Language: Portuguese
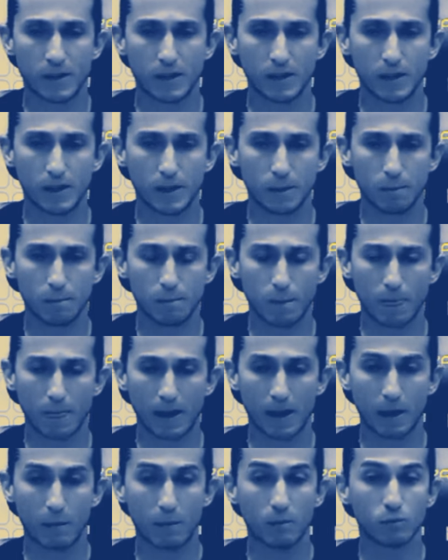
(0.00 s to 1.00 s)
e
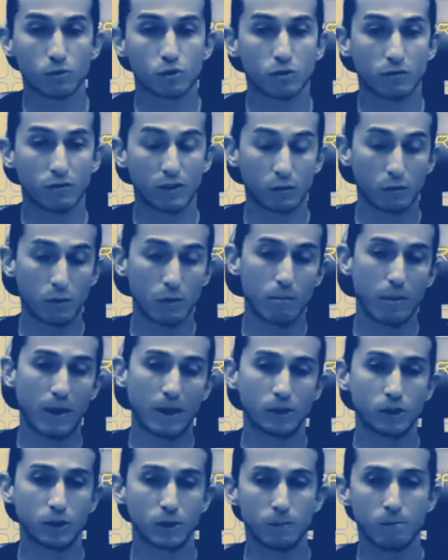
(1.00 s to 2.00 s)
acabamos sofrendo o um
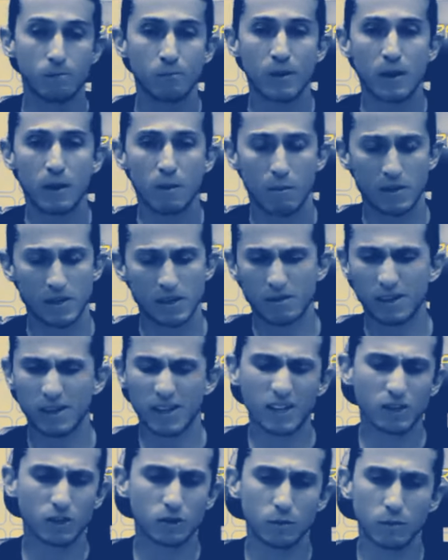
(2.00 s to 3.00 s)
empate. Mas é
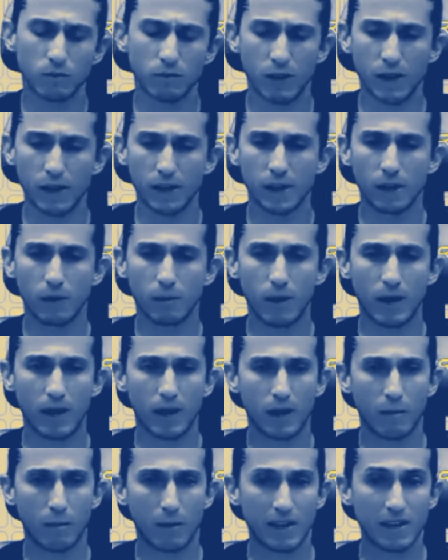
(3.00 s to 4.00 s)
verdade, como eu falei, é
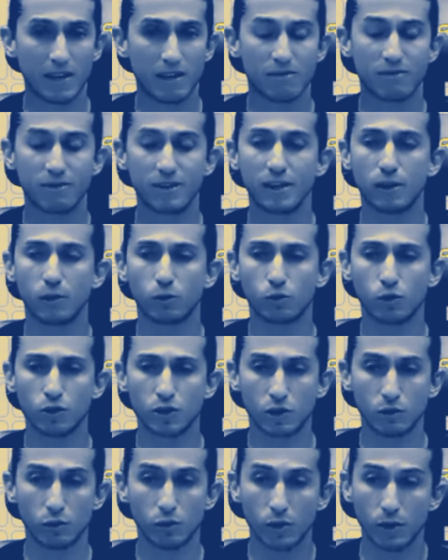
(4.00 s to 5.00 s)
uma, uma linha fina. O
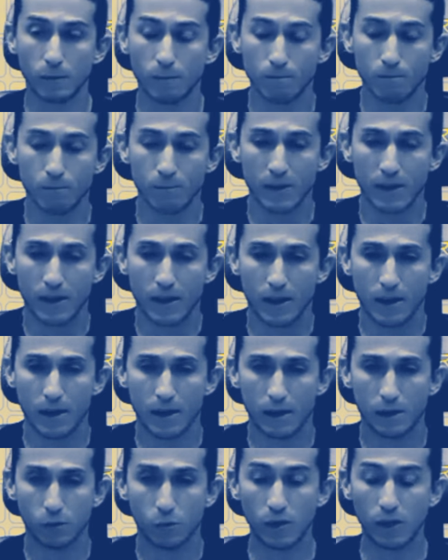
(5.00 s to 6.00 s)
torcedor
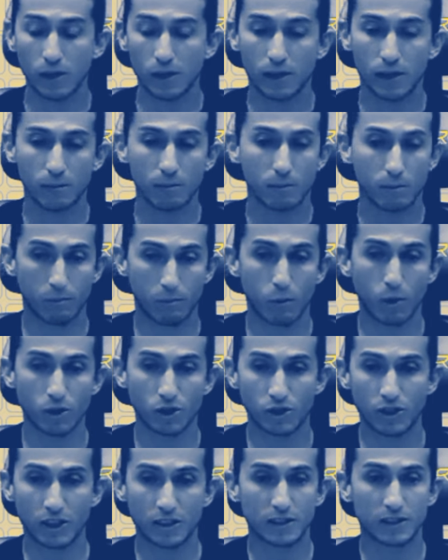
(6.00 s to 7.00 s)
é, do Inter
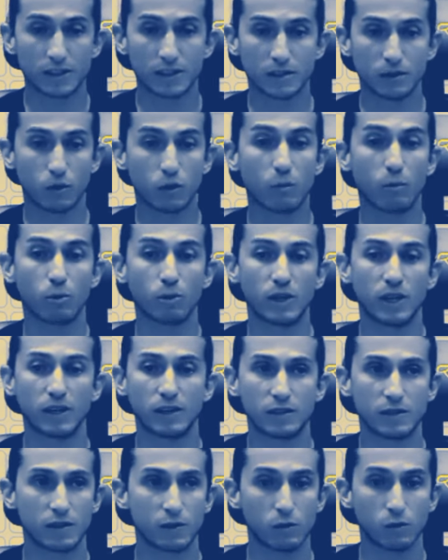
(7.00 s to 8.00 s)
pode ter a sensação que poderia
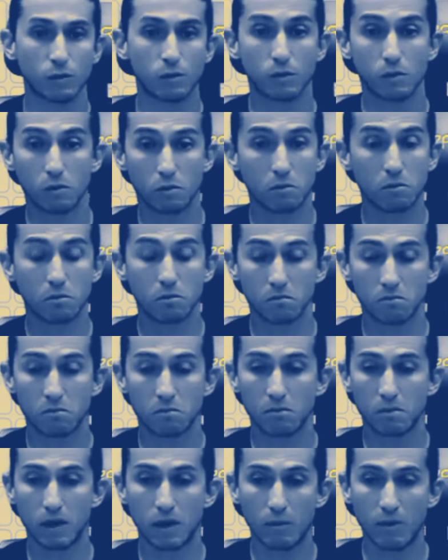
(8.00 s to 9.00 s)
ter sido
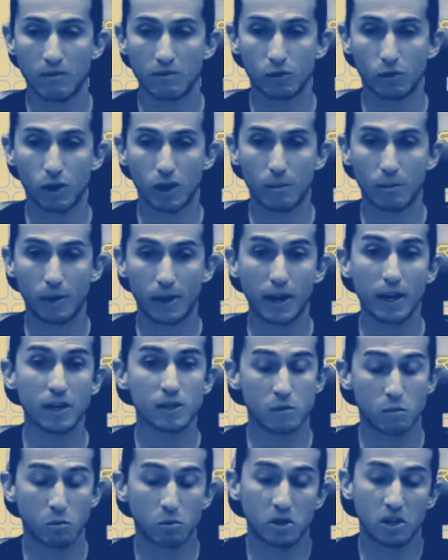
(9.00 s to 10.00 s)
é uma vitória para
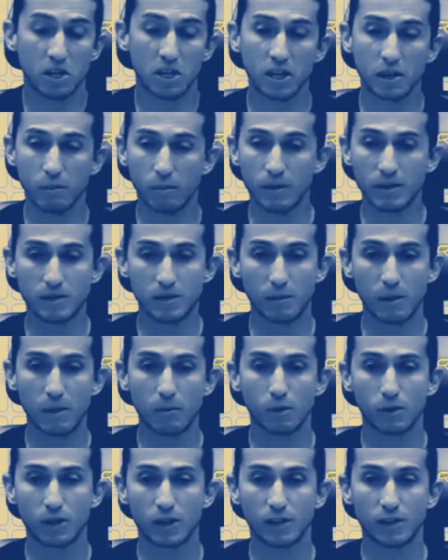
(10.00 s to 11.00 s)
eles e poderia, mas também
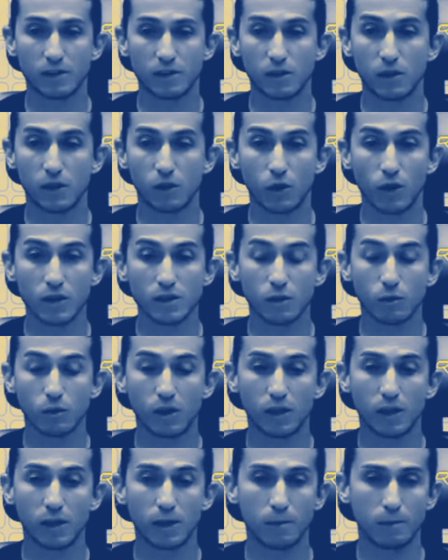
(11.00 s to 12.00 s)
poderia ter sido a nossa. O
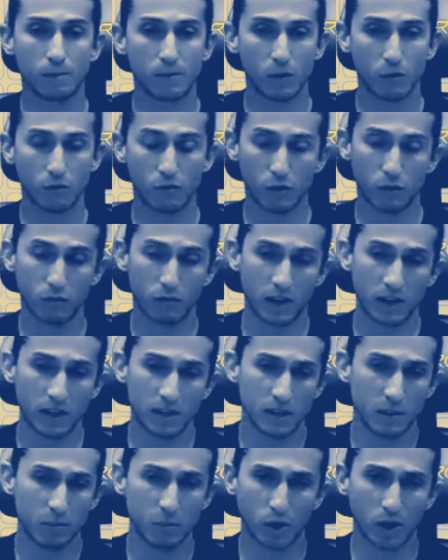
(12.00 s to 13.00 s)
que eu fico
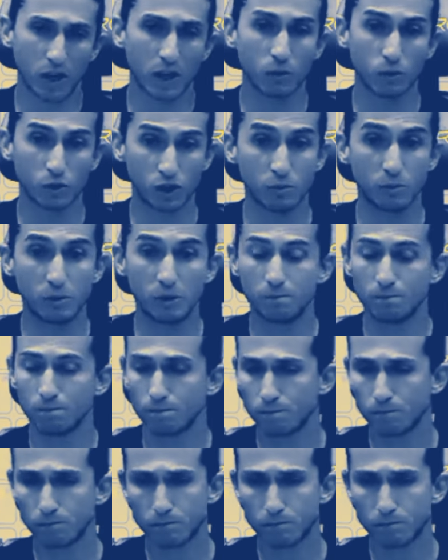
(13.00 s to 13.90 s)
feliz é porque o time